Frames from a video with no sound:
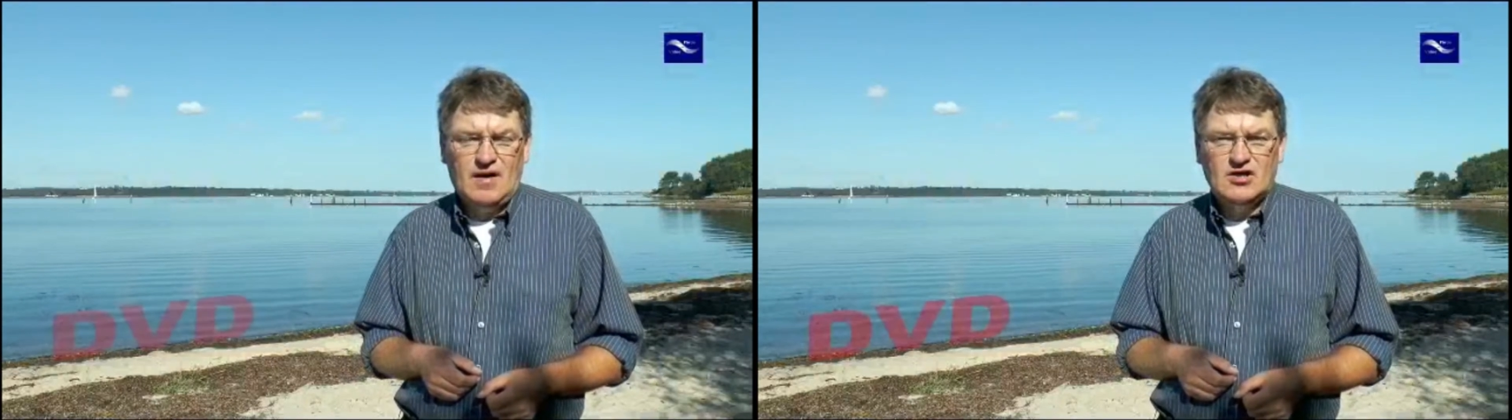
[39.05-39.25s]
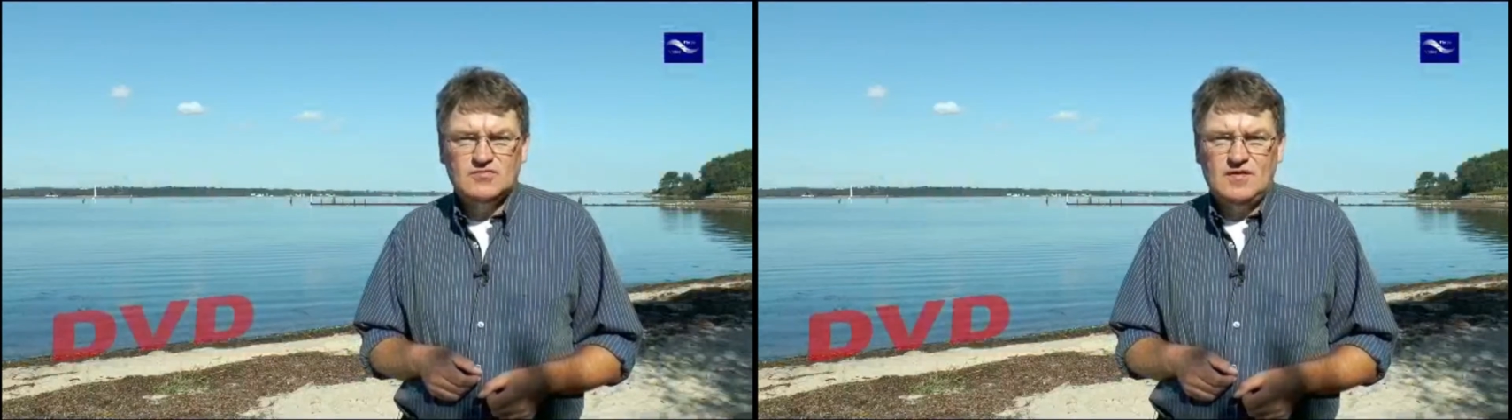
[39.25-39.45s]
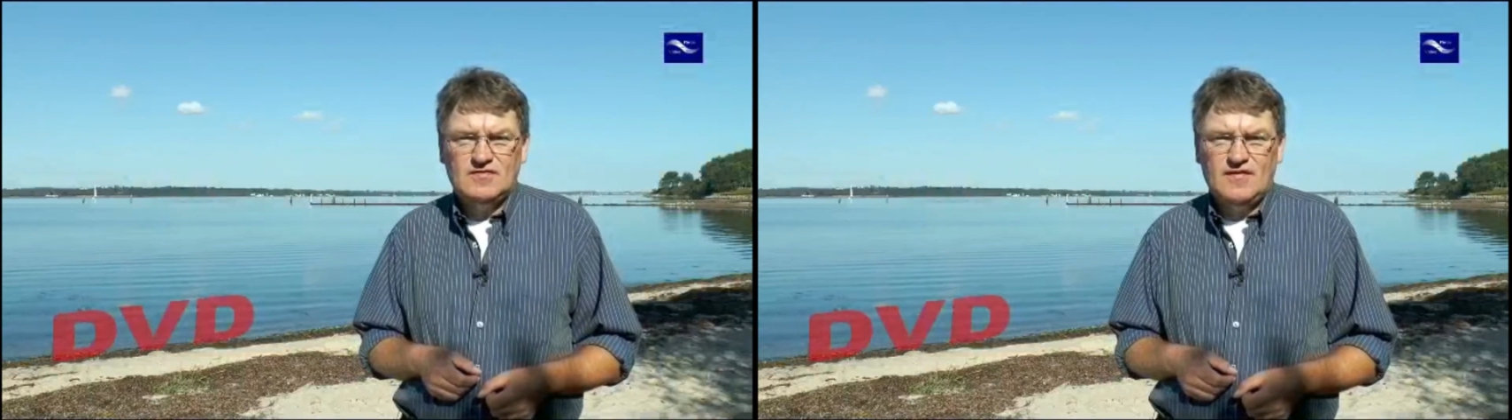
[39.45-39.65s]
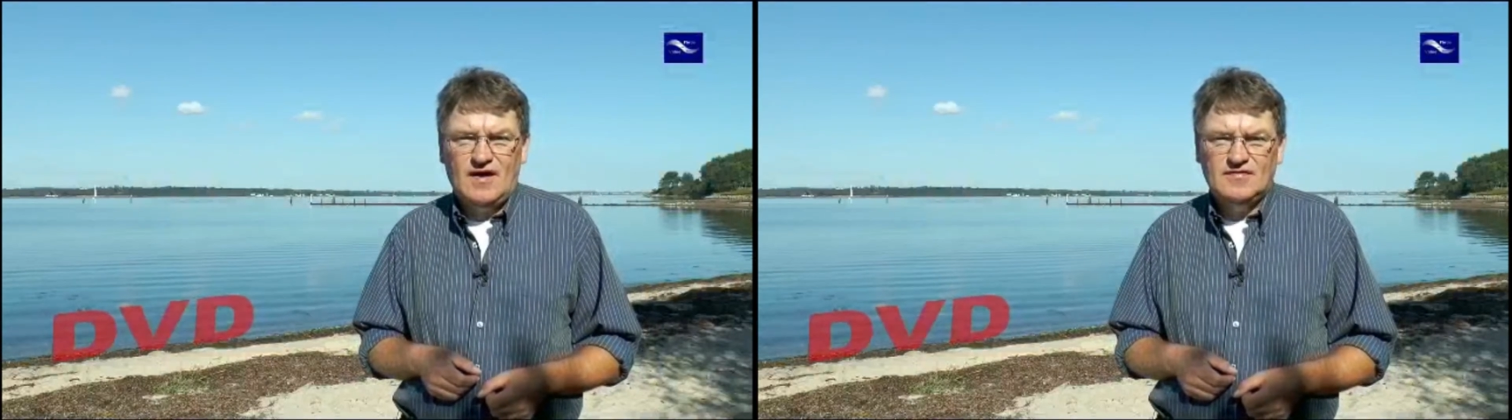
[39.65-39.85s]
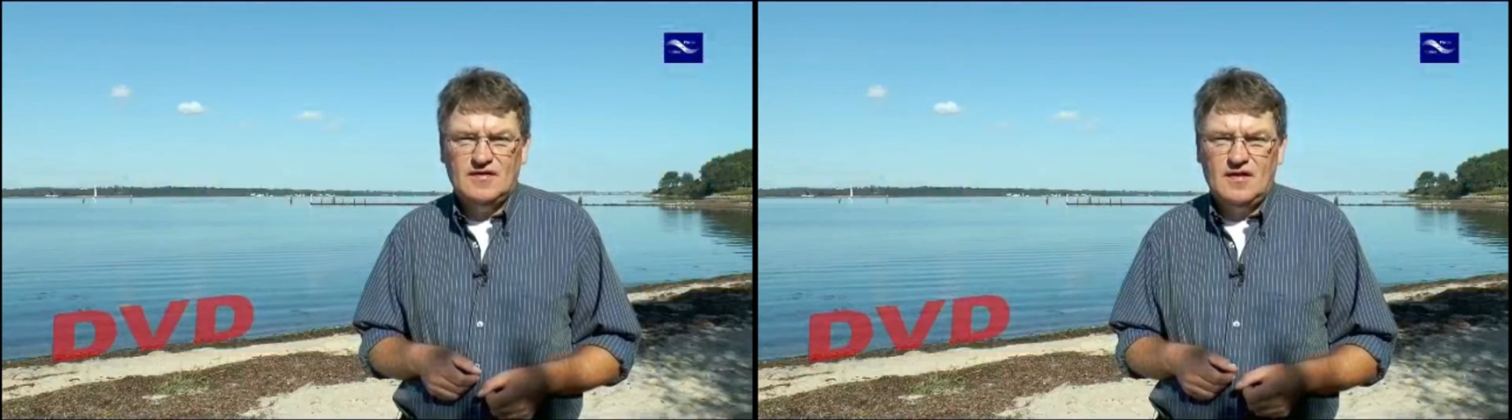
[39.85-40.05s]

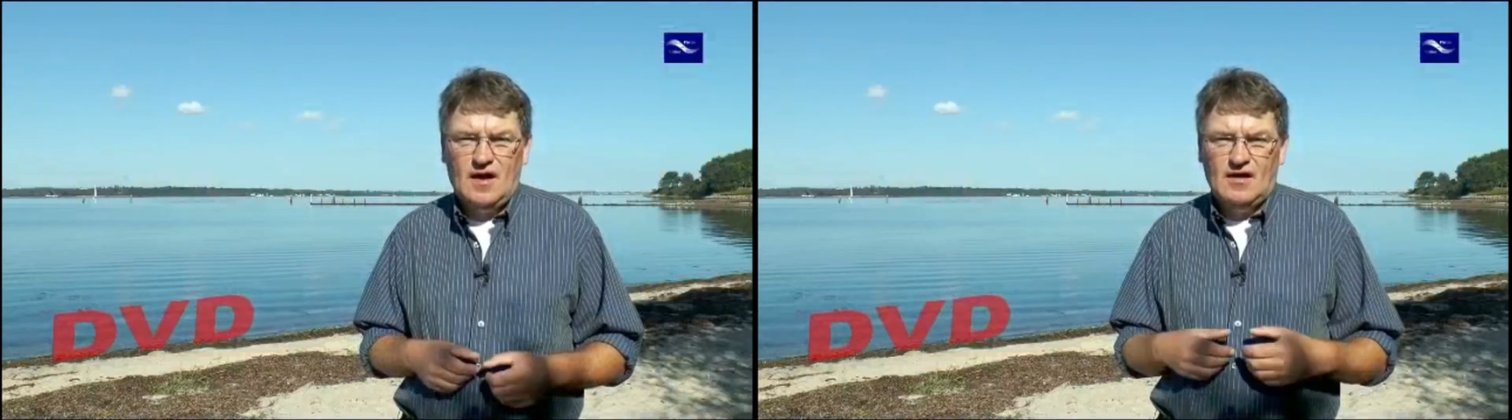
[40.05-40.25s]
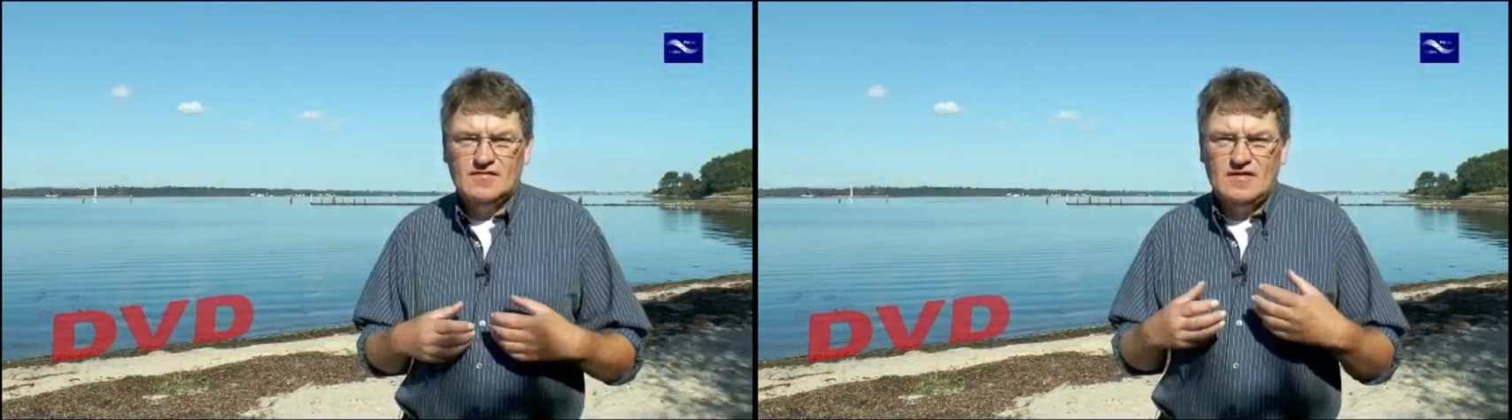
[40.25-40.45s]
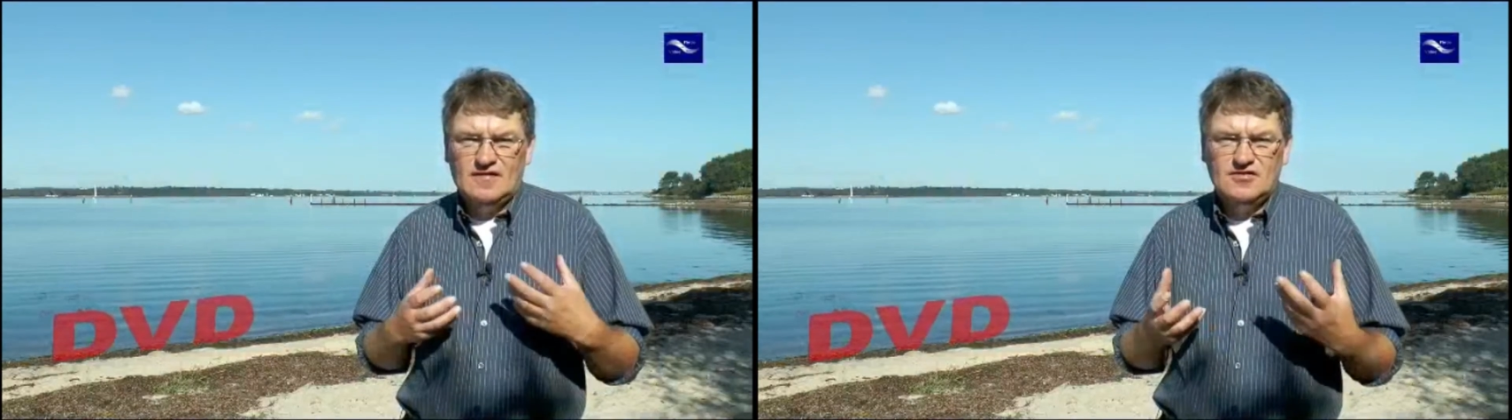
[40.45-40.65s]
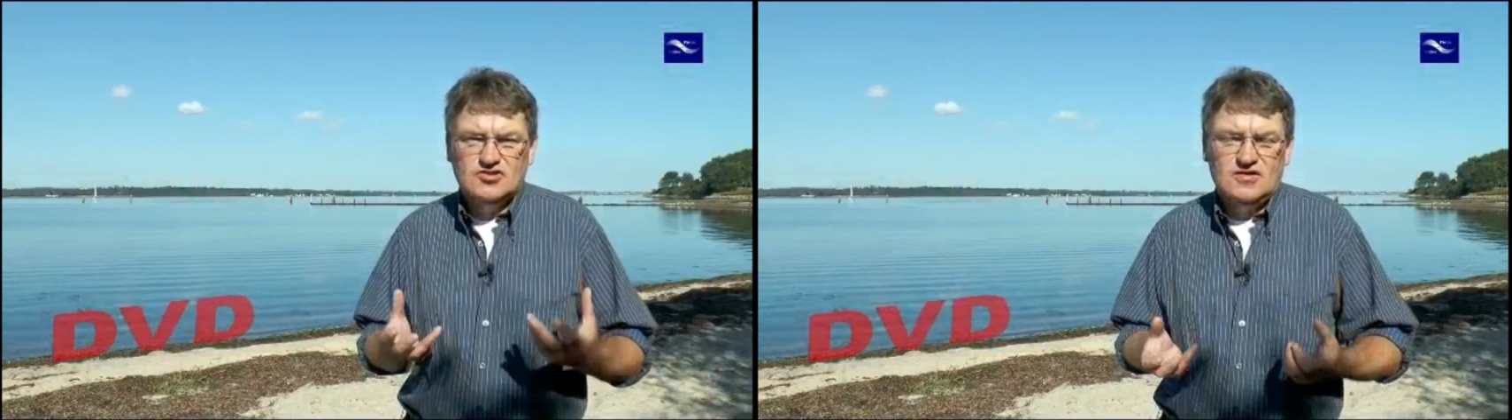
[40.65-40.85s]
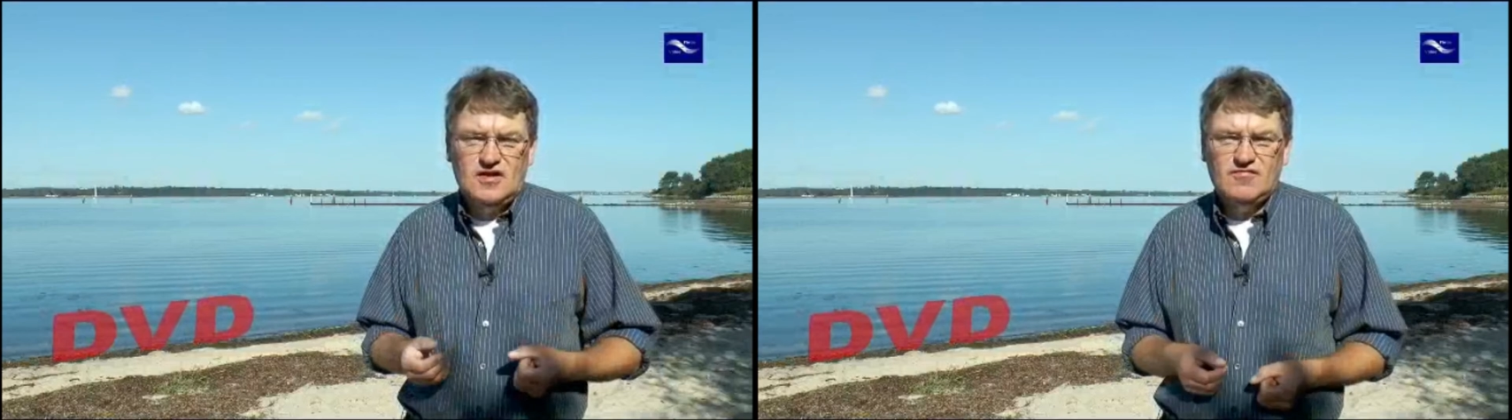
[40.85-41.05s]
beispielsweise als
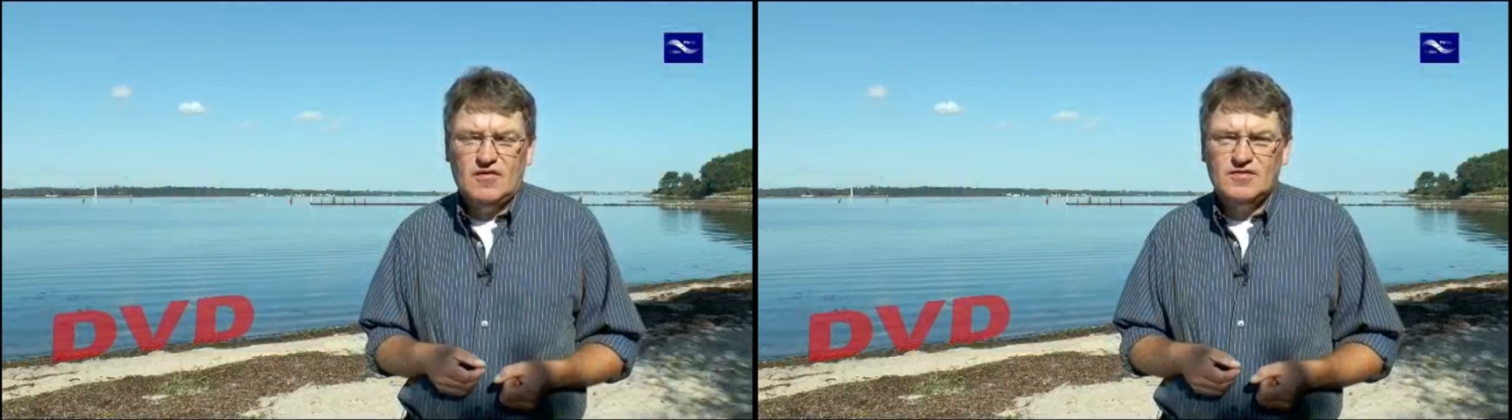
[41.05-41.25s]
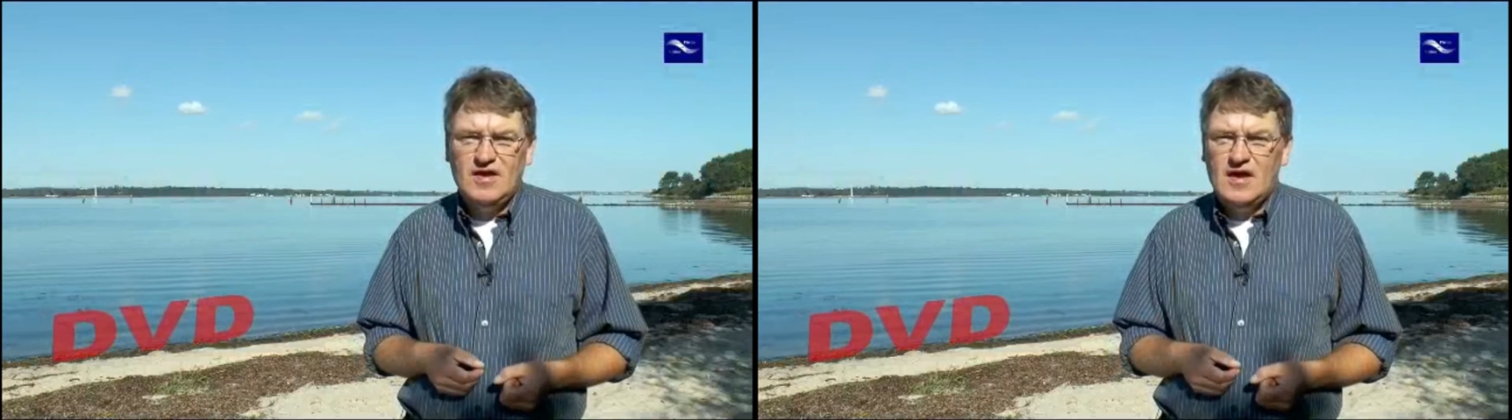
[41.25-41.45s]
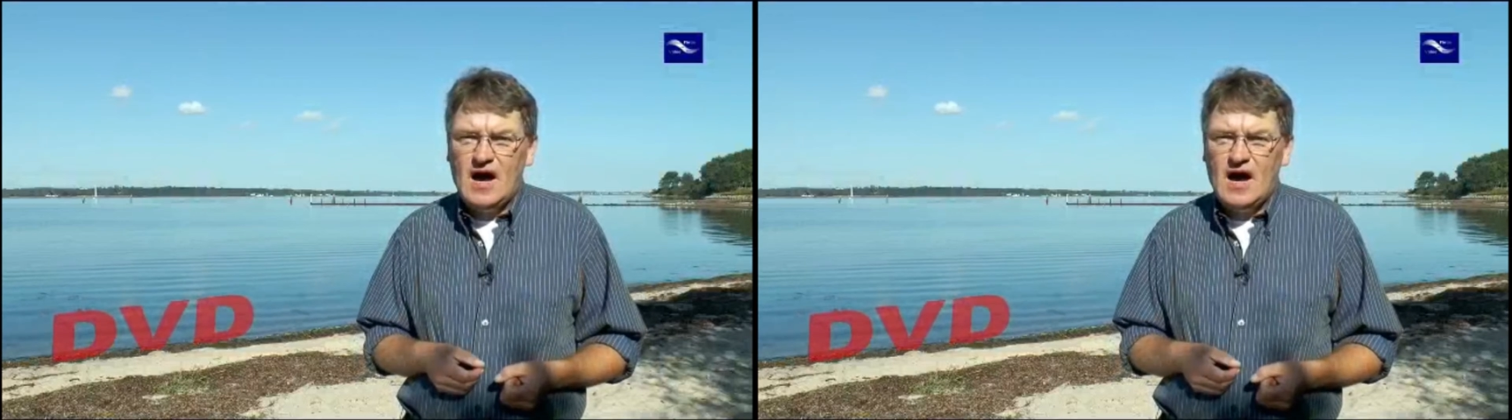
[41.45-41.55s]
klassische DVD,